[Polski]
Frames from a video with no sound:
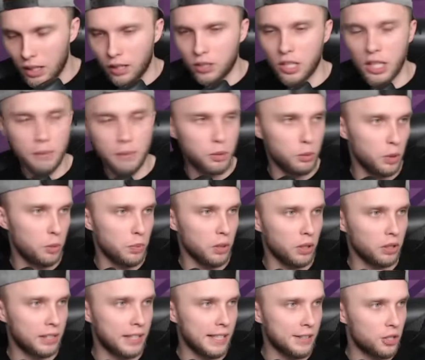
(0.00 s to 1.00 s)
A, chciałem przybić
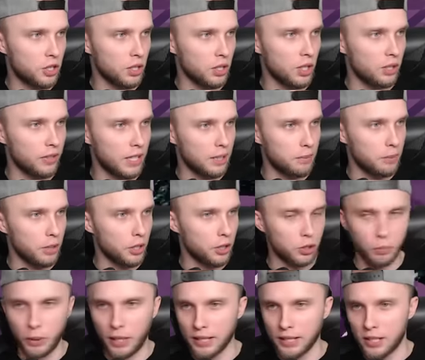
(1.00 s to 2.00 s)
piątkę Andrzejowi, ale boję
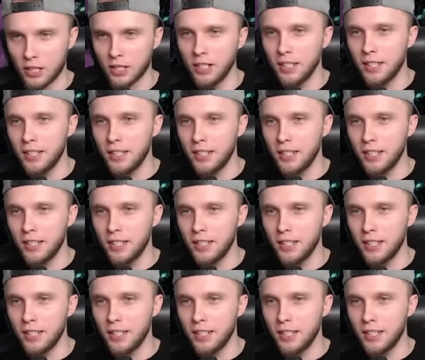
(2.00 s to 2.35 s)
się to pokazać.